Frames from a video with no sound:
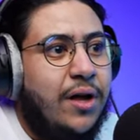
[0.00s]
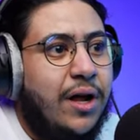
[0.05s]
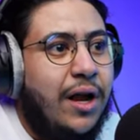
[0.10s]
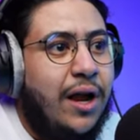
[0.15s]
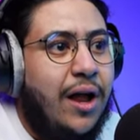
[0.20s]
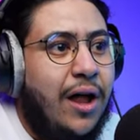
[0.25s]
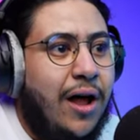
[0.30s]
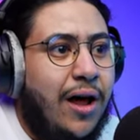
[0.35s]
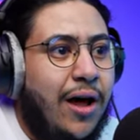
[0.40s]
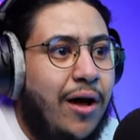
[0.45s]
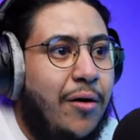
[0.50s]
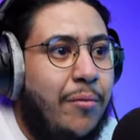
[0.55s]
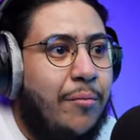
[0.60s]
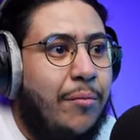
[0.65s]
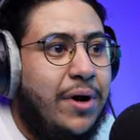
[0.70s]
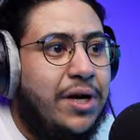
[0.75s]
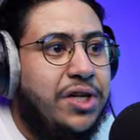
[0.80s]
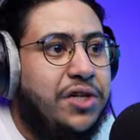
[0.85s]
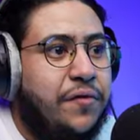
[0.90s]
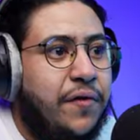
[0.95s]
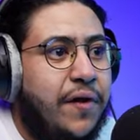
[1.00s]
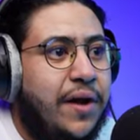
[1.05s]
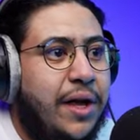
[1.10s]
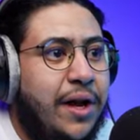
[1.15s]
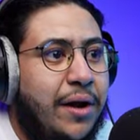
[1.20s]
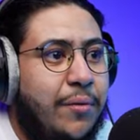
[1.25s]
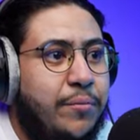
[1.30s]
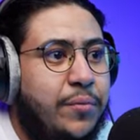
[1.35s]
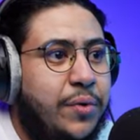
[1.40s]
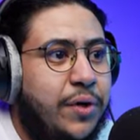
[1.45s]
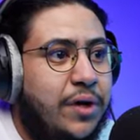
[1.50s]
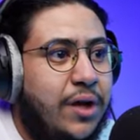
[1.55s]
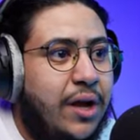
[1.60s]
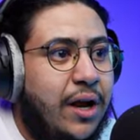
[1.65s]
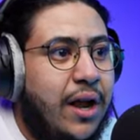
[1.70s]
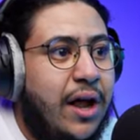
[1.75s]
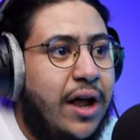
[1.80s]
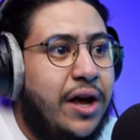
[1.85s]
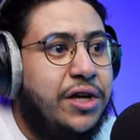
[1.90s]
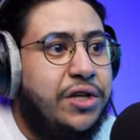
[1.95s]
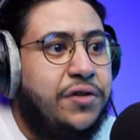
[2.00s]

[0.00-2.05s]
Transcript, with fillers: اللهم اشفه يا ربي الله